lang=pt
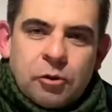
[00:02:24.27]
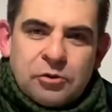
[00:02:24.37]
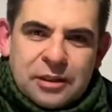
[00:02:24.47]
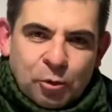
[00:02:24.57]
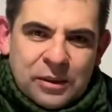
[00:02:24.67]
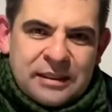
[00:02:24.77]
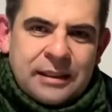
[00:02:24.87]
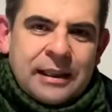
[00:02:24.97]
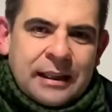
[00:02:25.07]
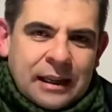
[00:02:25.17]
O salmista
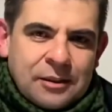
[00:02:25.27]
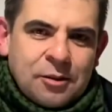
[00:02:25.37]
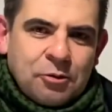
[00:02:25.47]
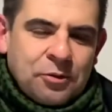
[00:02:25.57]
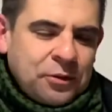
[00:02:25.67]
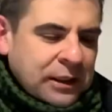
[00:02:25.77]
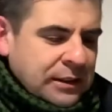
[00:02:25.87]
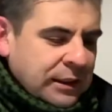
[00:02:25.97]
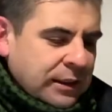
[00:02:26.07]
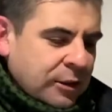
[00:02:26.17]
declara sua
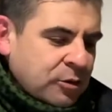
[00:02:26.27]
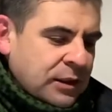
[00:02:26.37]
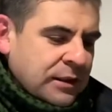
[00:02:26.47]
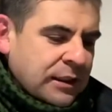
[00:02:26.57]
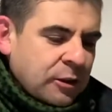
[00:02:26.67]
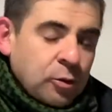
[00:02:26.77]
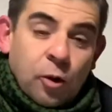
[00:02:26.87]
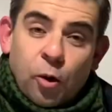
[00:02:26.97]
confiança em Deus, dizendo: